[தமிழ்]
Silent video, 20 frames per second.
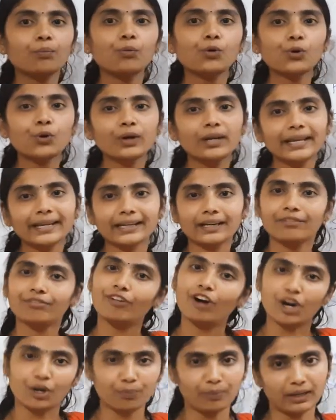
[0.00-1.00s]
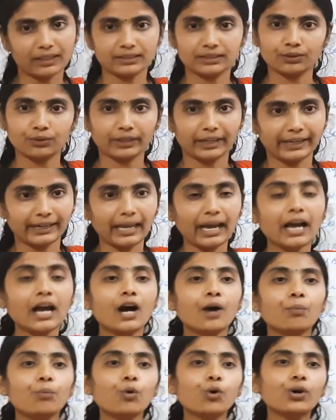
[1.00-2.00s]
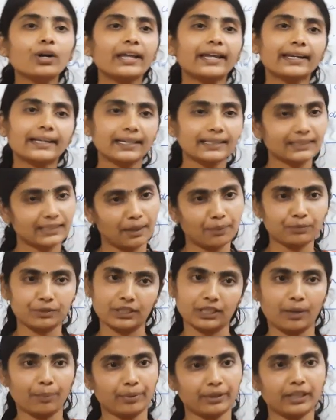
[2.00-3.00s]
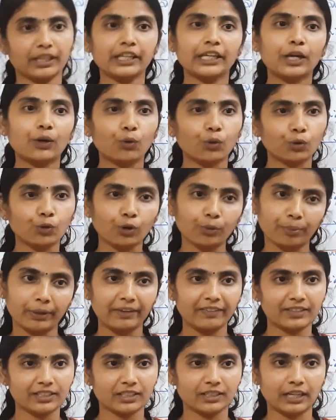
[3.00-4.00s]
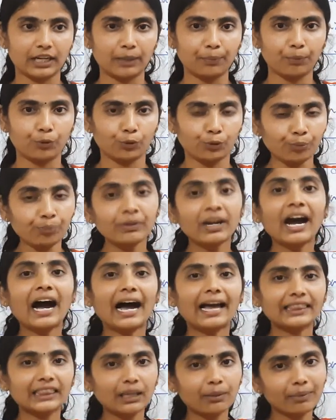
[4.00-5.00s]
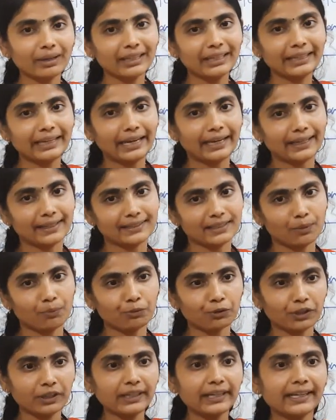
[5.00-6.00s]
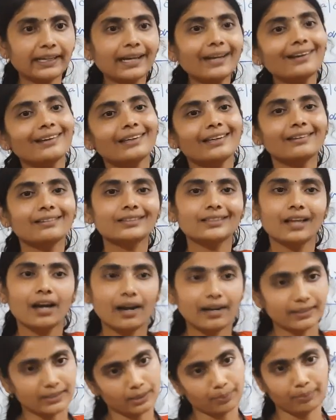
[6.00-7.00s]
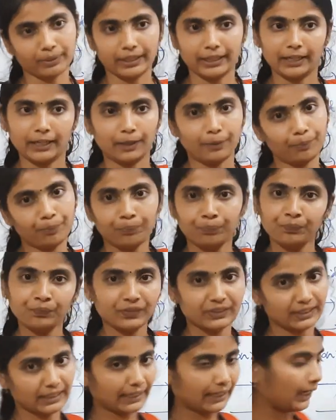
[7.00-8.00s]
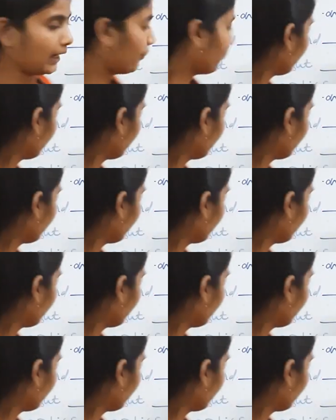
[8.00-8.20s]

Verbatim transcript: புக்கில் இருக்க ஃபார்முலாஸ் ஓகேங்களா புக்கில் இருக்க சம்ஸ் அப்படின்றது நீங்கள் ஒர்க் அவுட் பண்ணி வச்சுருந்தாலே போதும் அந்த மாதிரி கேட்குற சம்முக்கு நீங்கள் ஈஸியாக ஆன்சர் பண்ணிடலாம் சரிங்களா